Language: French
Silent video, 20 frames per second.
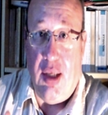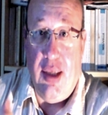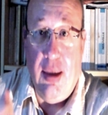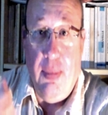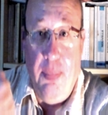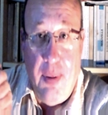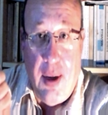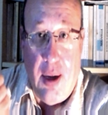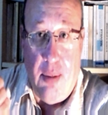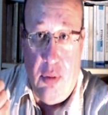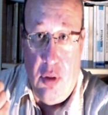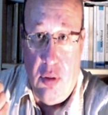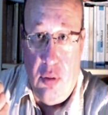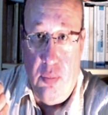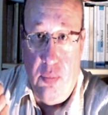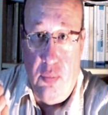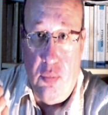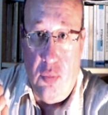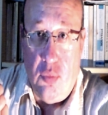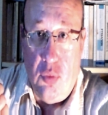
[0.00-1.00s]
est
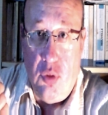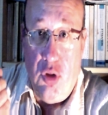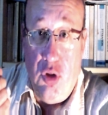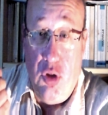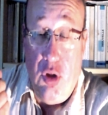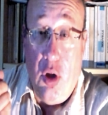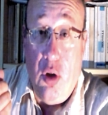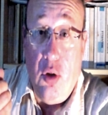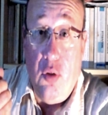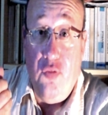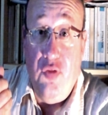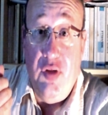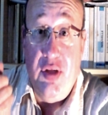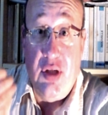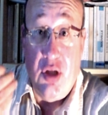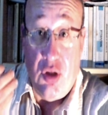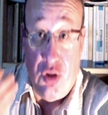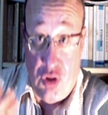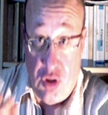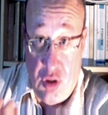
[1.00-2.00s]
capable
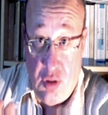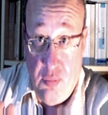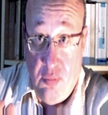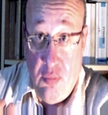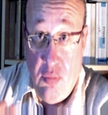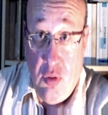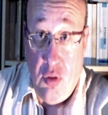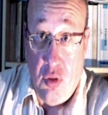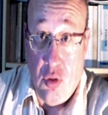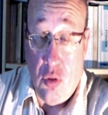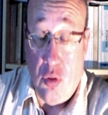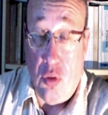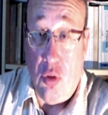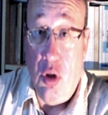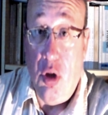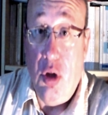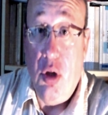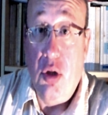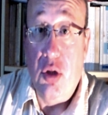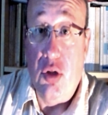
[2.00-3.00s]
d'envisager
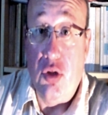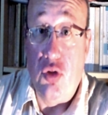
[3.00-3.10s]
que